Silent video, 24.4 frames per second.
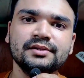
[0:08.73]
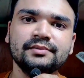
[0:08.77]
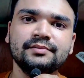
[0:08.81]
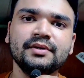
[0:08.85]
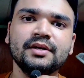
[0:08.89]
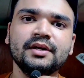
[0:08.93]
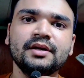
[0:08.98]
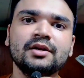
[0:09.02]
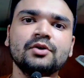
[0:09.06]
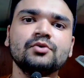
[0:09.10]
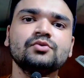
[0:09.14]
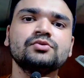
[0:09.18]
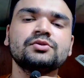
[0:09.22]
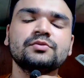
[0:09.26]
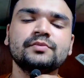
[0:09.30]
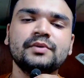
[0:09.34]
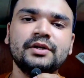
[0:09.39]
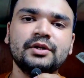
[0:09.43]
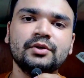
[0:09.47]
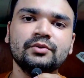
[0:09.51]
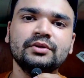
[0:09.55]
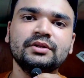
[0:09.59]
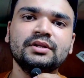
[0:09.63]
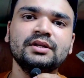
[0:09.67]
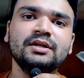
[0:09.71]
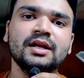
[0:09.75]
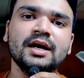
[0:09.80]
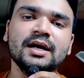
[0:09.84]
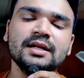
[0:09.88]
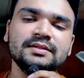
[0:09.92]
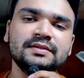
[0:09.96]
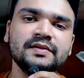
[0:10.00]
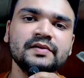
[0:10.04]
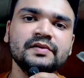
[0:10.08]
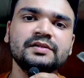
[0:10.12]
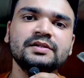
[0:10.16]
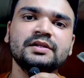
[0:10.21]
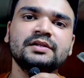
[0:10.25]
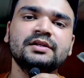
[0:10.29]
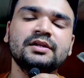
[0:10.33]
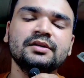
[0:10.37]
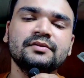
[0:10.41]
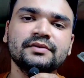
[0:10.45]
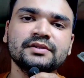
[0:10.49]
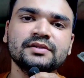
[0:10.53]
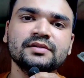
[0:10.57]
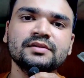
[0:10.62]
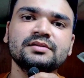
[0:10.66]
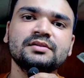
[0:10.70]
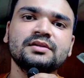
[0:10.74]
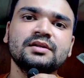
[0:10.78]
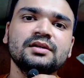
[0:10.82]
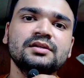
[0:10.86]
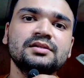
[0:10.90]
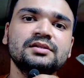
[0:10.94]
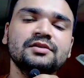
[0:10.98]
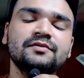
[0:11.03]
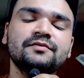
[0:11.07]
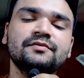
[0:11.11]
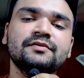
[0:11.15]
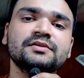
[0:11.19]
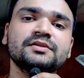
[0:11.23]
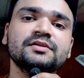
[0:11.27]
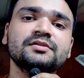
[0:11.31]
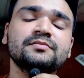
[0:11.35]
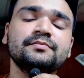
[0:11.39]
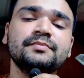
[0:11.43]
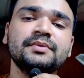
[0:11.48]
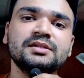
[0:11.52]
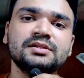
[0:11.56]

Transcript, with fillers: जब ये अनाउंसमेंट हुई थी लाल सिंह चड्डा वर्सेस के जी एफ वर्सेस